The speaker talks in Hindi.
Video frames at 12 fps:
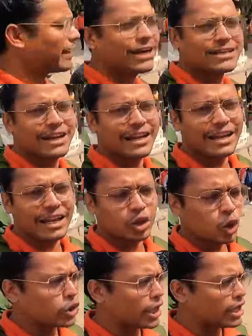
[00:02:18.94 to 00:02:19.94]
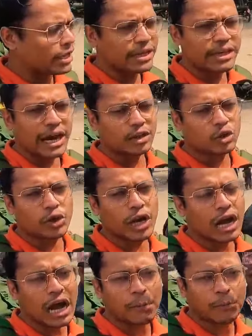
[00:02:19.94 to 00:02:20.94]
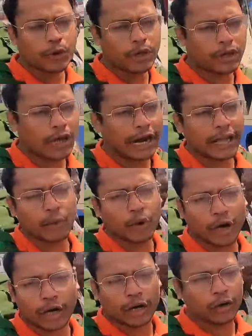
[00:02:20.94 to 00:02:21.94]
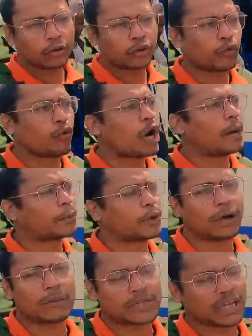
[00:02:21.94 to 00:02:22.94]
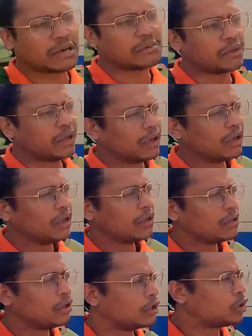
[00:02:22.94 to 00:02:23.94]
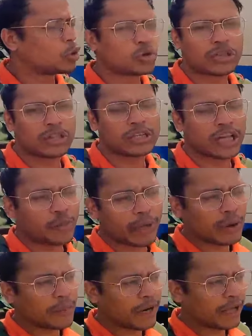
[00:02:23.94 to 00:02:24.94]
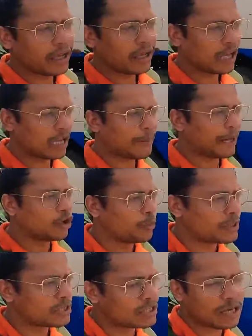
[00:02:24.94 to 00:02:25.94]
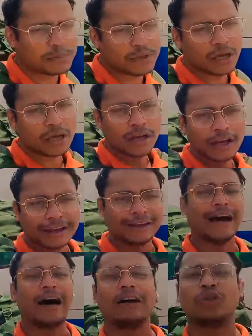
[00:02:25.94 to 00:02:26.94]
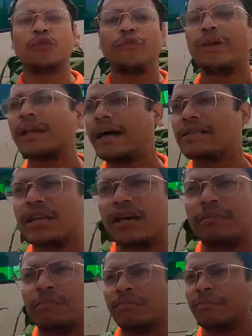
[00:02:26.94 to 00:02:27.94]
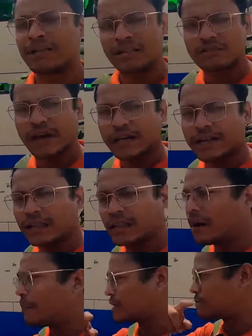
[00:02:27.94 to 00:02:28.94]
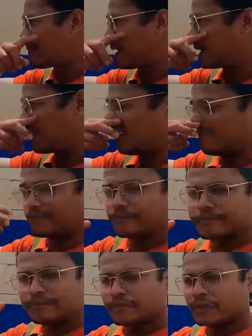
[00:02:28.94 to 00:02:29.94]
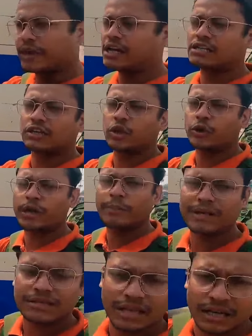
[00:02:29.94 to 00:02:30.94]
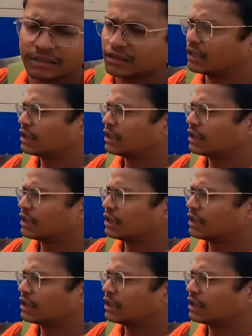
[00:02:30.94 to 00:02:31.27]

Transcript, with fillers: लिंगा जाने के लिए दो तरीके हैं या तो ना आप कोई गाड़ी बुक कर लो तो वो आपको कम से कम दो से तीन हज़ार रुपये की पड़ेगी या नेपाली रुपीज़ के हिसाब से या तो फिर ना ऐसी बसेस वगैरह जाती हैं आप बस में बैठ के निकल सकते हो ये बस ना